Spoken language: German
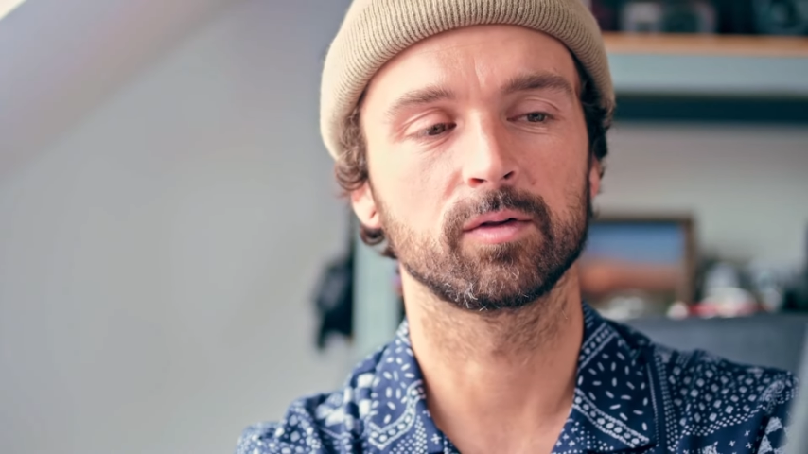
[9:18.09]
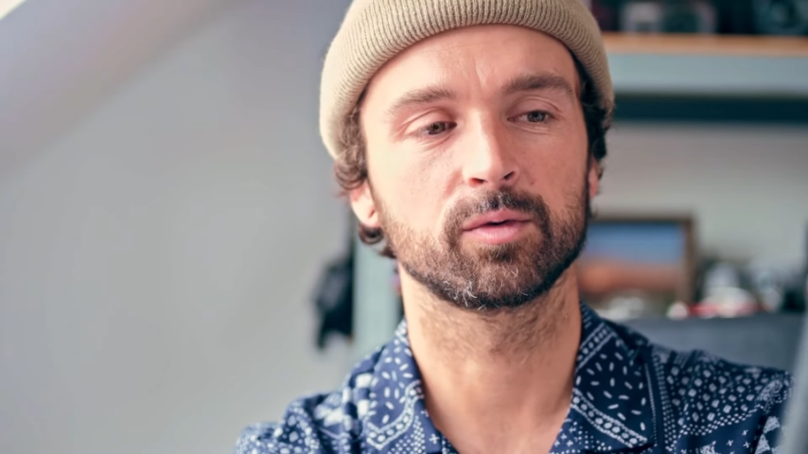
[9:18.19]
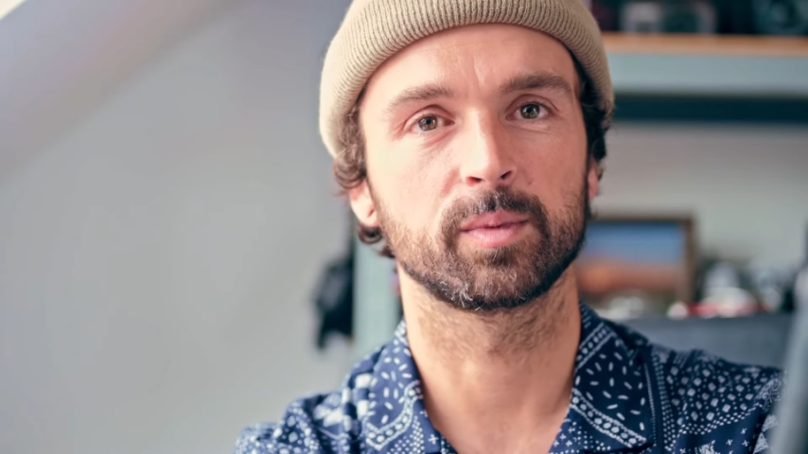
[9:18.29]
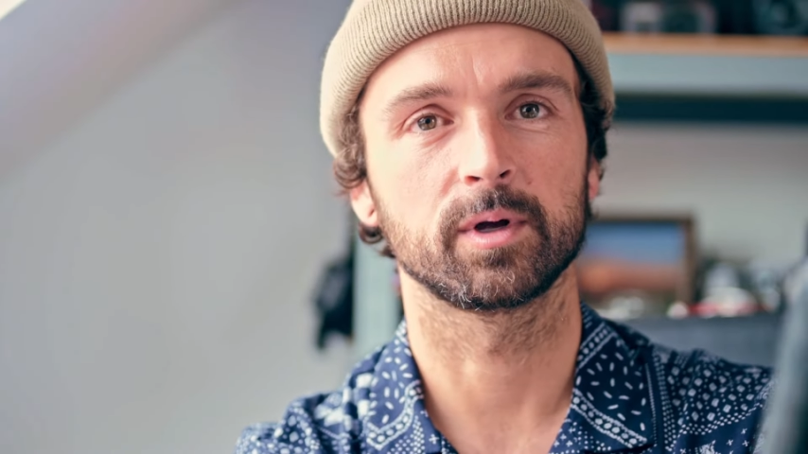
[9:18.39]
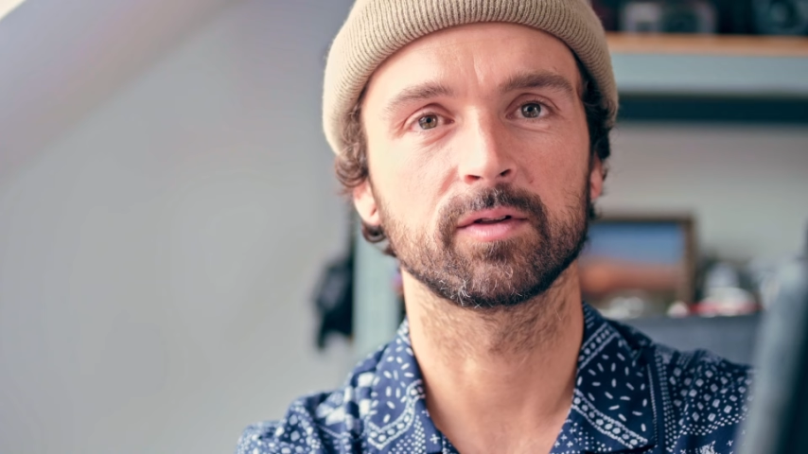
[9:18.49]

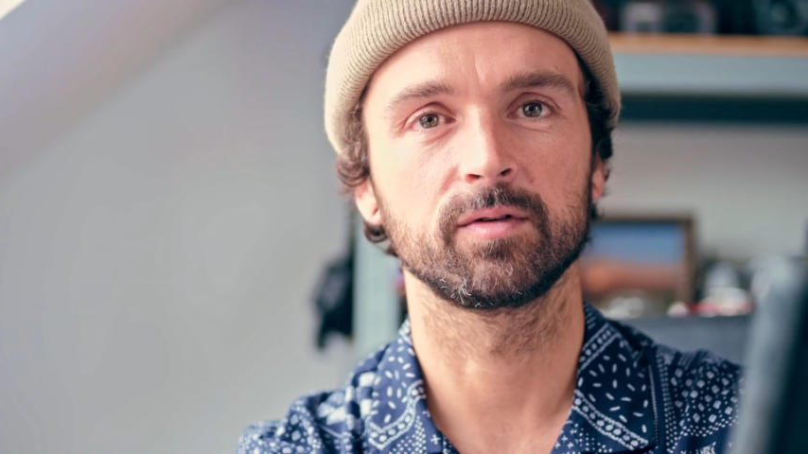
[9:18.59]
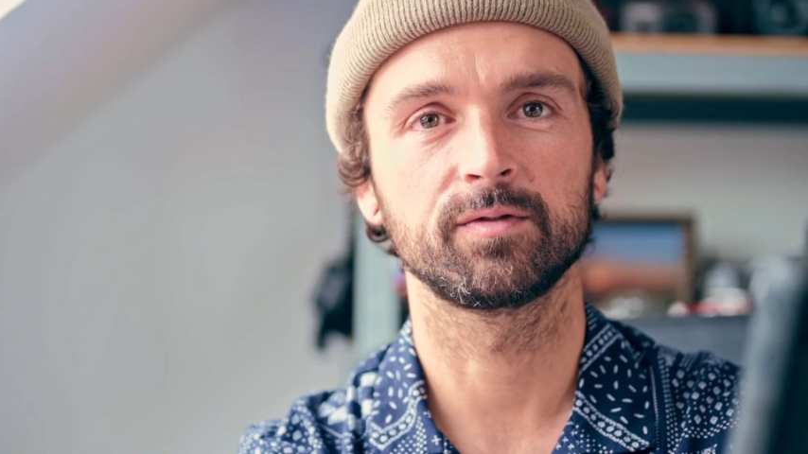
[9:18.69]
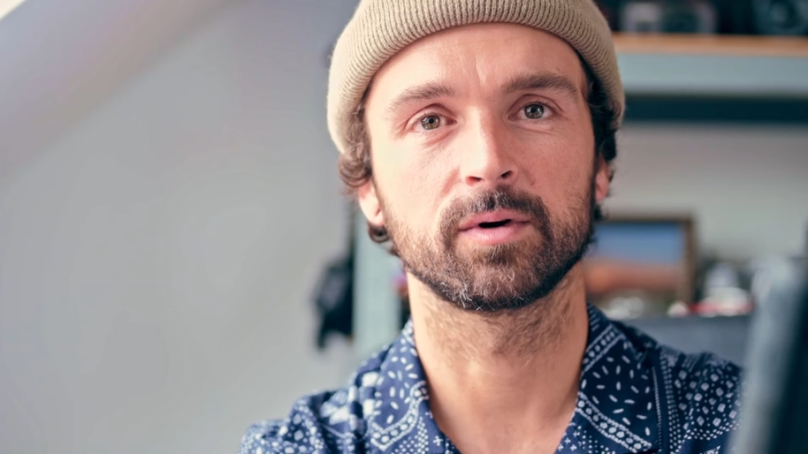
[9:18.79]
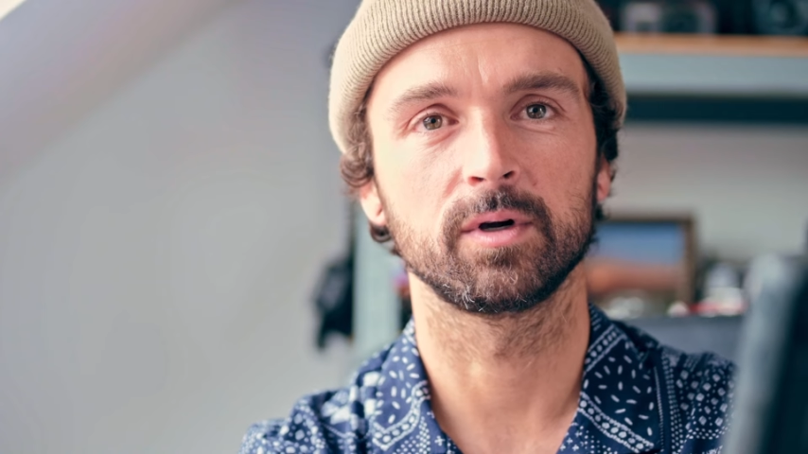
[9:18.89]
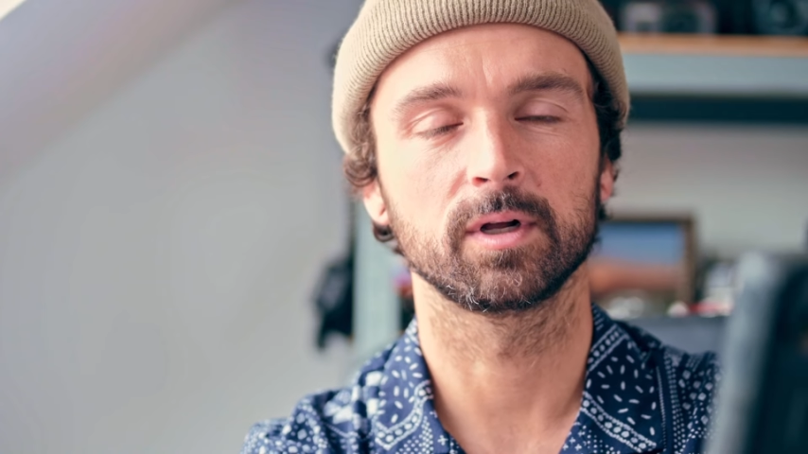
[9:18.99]
super
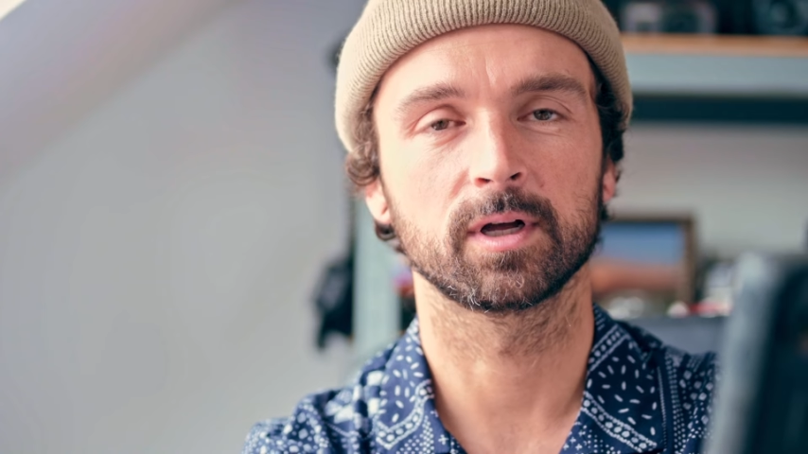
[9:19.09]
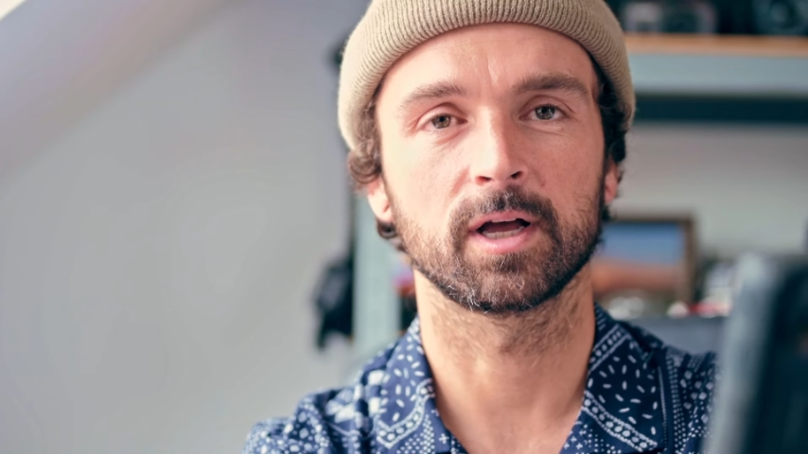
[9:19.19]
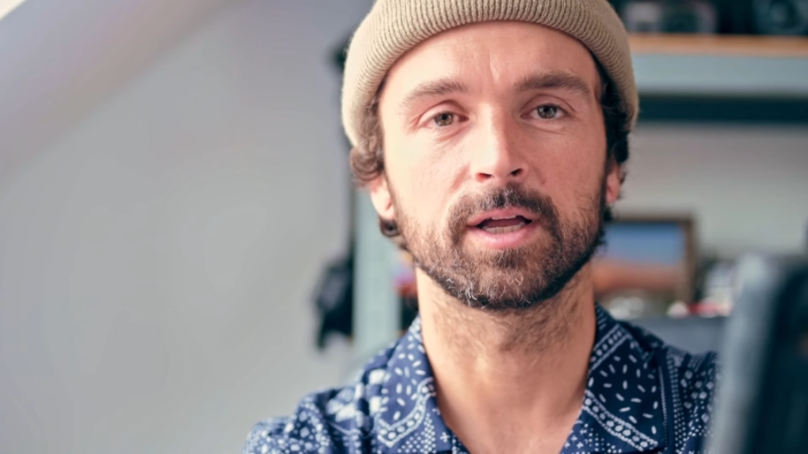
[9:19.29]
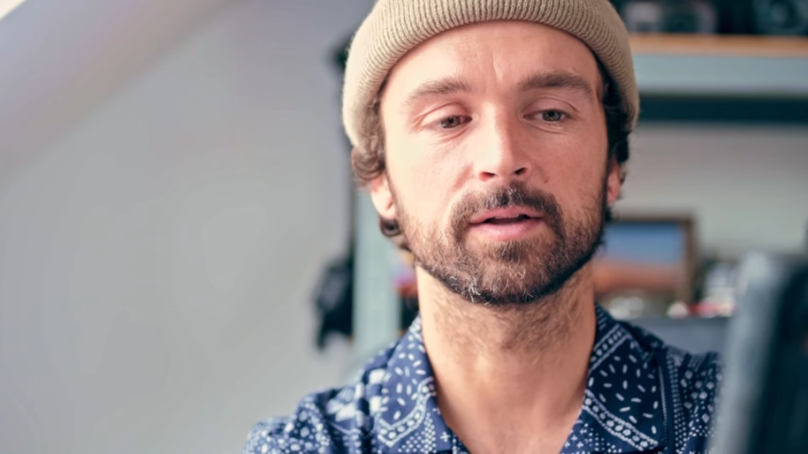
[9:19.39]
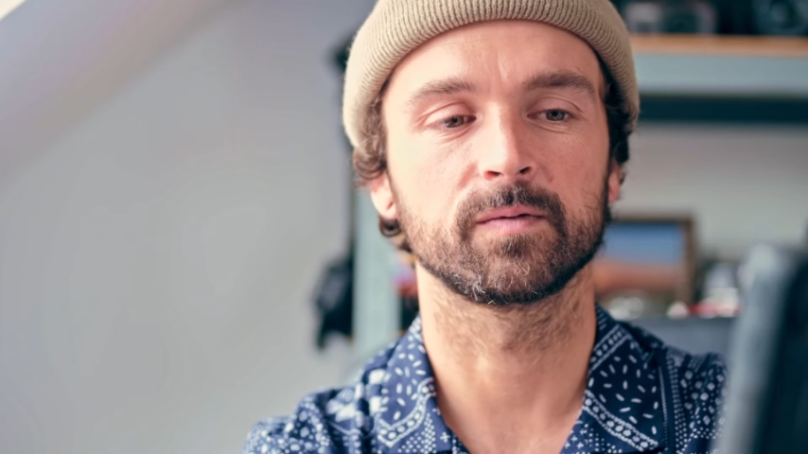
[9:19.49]
sinnvoll,
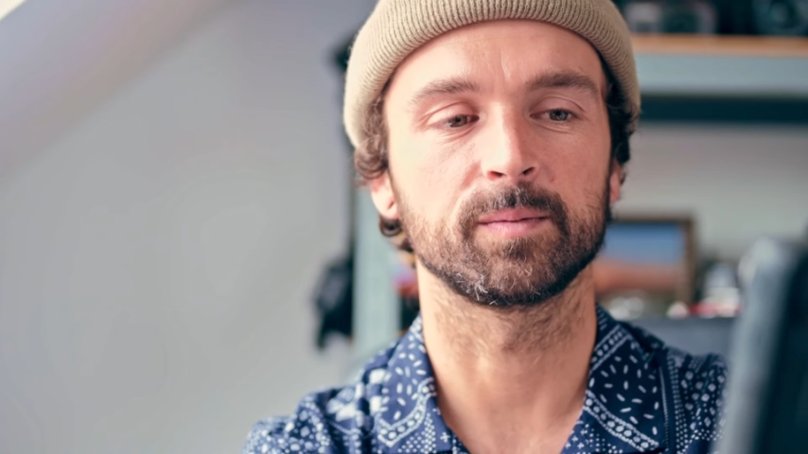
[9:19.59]
gerade